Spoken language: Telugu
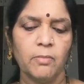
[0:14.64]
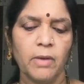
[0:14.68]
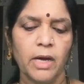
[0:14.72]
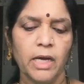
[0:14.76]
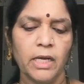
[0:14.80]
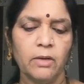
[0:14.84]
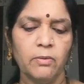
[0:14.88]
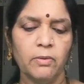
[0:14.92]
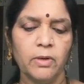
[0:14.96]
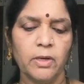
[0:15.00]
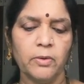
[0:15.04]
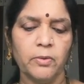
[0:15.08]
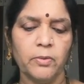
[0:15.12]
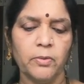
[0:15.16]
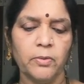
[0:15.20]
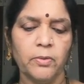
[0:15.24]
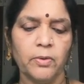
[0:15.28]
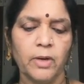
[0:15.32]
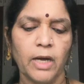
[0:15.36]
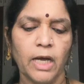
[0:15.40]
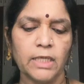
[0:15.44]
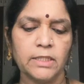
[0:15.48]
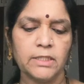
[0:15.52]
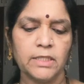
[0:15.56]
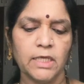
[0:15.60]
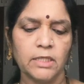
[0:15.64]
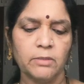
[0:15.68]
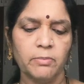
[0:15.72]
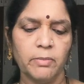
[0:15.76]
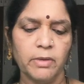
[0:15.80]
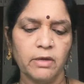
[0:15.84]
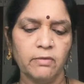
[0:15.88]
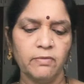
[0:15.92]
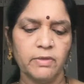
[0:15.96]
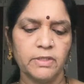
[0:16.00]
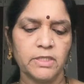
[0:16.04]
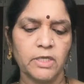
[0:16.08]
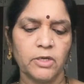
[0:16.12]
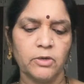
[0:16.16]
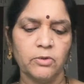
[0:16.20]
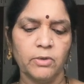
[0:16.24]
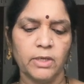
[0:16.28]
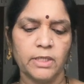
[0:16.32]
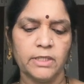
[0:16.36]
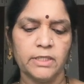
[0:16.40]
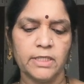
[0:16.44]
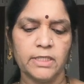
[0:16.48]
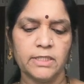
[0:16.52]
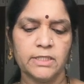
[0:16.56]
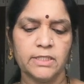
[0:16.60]
మానవులకు ఆధ్యాత్మిక విద్యను
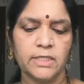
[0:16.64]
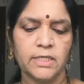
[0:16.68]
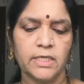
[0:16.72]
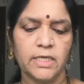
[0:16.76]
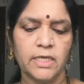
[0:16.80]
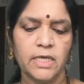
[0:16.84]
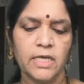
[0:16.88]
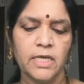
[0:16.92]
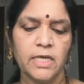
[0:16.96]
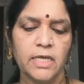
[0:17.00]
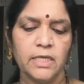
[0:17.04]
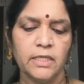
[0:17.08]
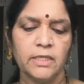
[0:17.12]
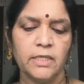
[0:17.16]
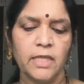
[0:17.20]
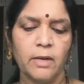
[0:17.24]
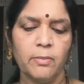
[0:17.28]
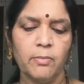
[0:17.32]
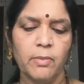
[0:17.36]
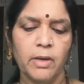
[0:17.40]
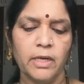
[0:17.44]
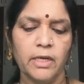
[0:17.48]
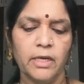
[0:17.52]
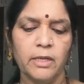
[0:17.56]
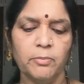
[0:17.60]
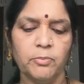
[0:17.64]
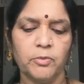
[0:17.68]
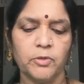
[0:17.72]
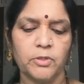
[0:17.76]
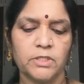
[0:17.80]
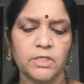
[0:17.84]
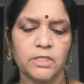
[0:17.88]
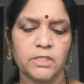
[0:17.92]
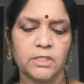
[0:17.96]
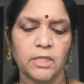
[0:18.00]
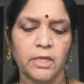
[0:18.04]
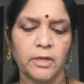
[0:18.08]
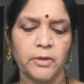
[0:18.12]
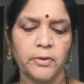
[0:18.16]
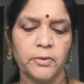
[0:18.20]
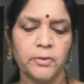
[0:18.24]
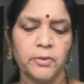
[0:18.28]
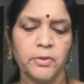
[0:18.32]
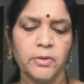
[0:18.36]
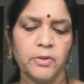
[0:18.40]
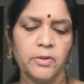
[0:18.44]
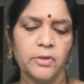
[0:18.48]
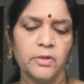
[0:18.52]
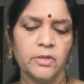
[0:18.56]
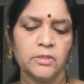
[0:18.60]
అందించి ధర్మాన్ని పోషిస్తారు
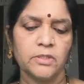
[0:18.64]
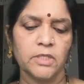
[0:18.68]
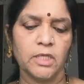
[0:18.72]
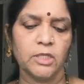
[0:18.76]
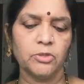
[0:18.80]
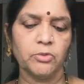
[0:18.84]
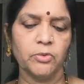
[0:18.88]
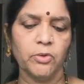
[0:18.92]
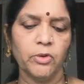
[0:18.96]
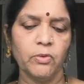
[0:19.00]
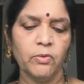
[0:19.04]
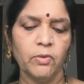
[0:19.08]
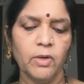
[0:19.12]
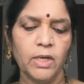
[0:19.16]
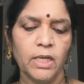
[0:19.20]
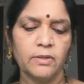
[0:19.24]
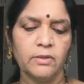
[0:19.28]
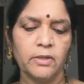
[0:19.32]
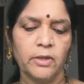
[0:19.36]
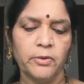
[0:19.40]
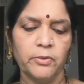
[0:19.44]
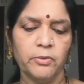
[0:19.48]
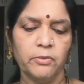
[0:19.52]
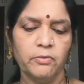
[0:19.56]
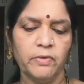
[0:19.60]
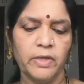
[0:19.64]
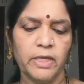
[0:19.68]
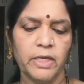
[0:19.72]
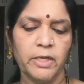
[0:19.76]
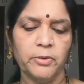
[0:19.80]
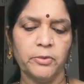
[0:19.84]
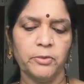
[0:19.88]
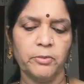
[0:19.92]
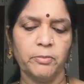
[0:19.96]
సద్గురువులందరూ వీరి